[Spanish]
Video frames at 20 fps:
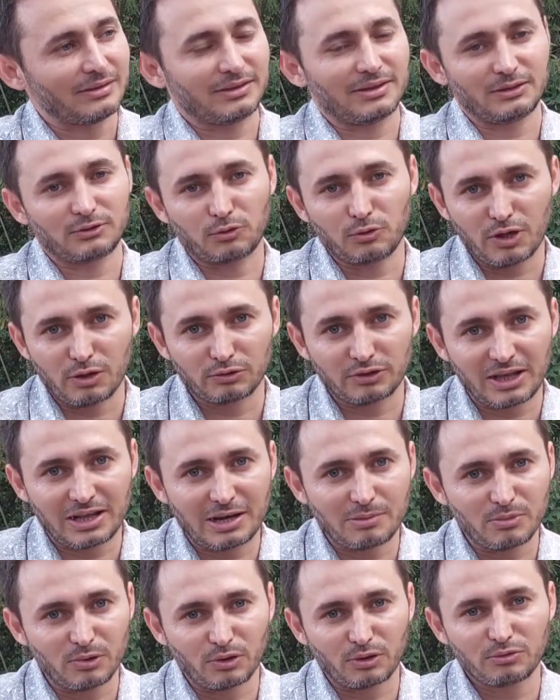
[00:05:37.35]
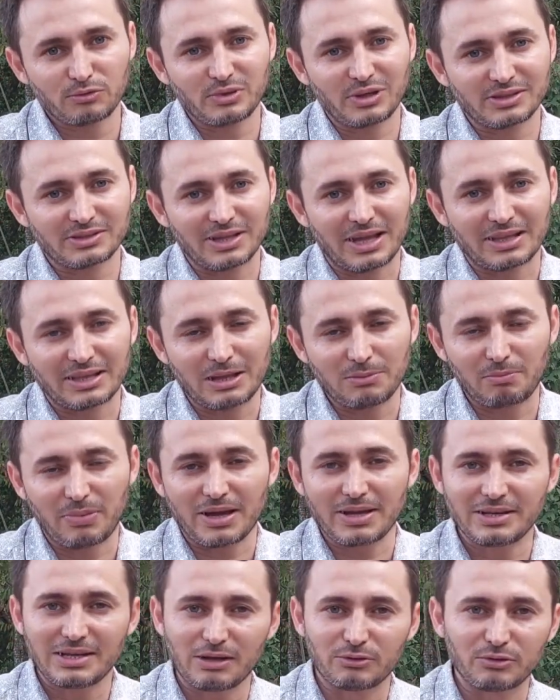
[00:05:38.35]
Estudié en una de las mejores universidades del
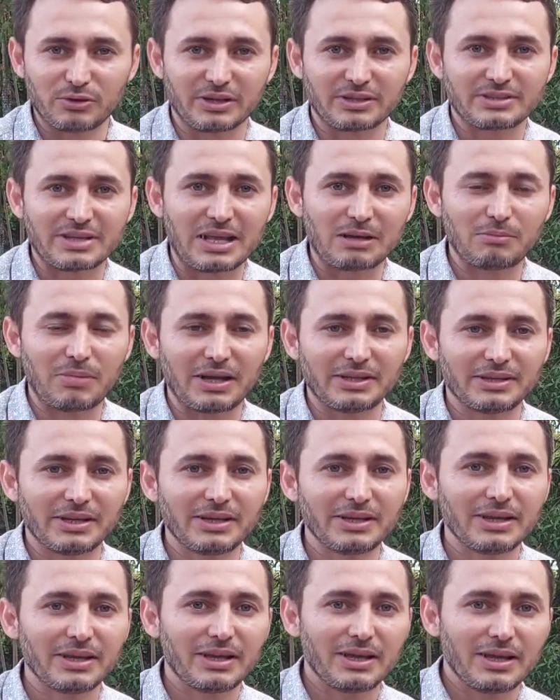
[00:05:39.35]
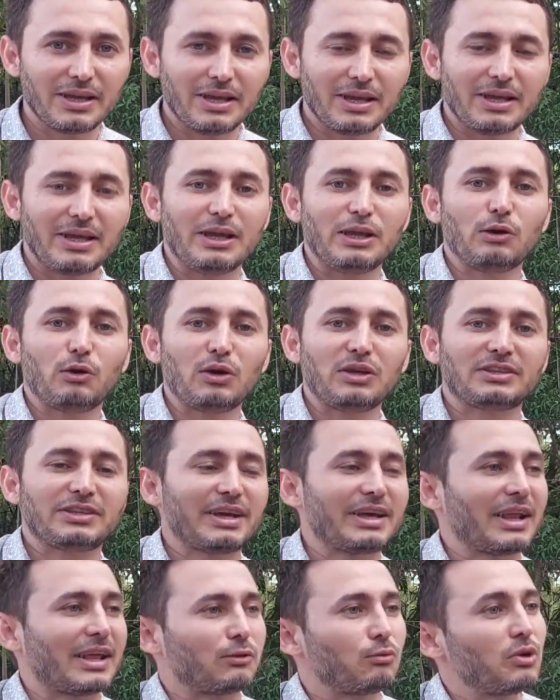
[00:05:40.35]
país, la Universidad del Valle, y lo hice
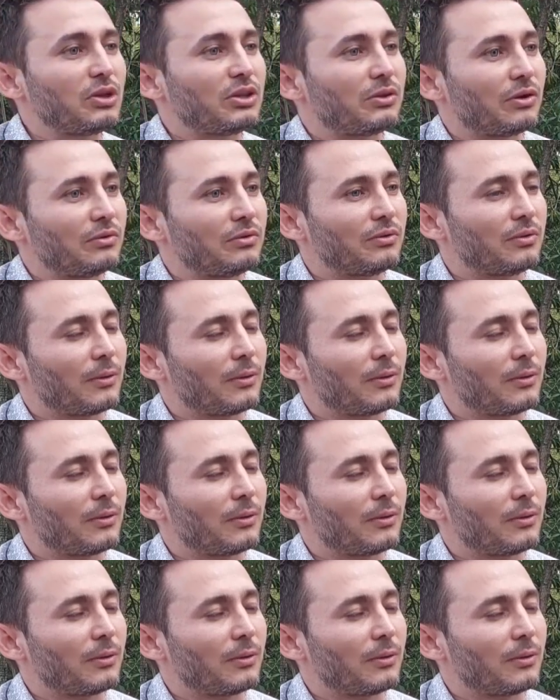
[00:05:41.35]
gratuito.